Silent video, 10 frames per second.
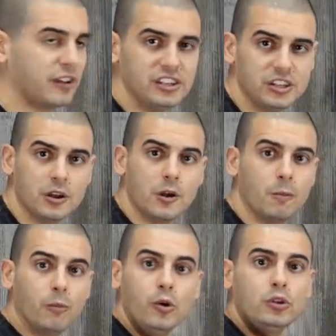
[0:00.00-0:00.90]
frente
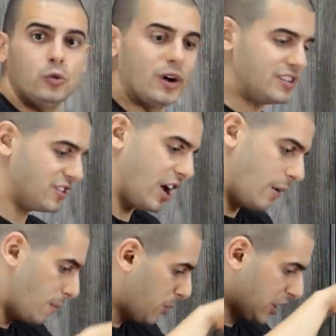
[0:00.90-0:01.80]
muito antes
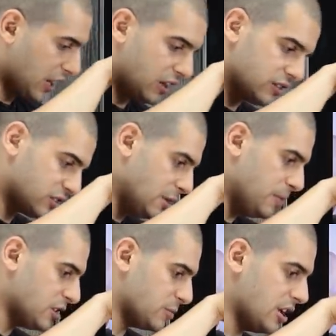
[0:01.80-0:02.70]
já, porque ela
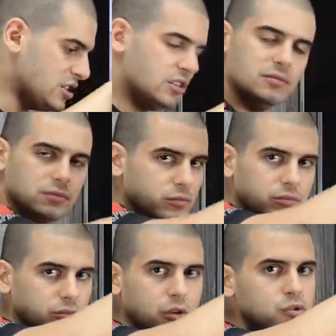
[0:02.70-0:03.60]
simplesmente
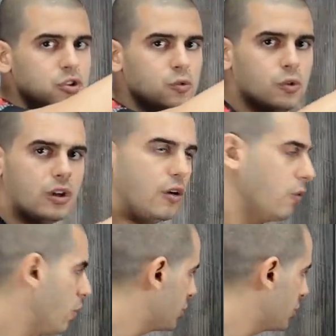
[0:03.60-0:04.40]
não segura o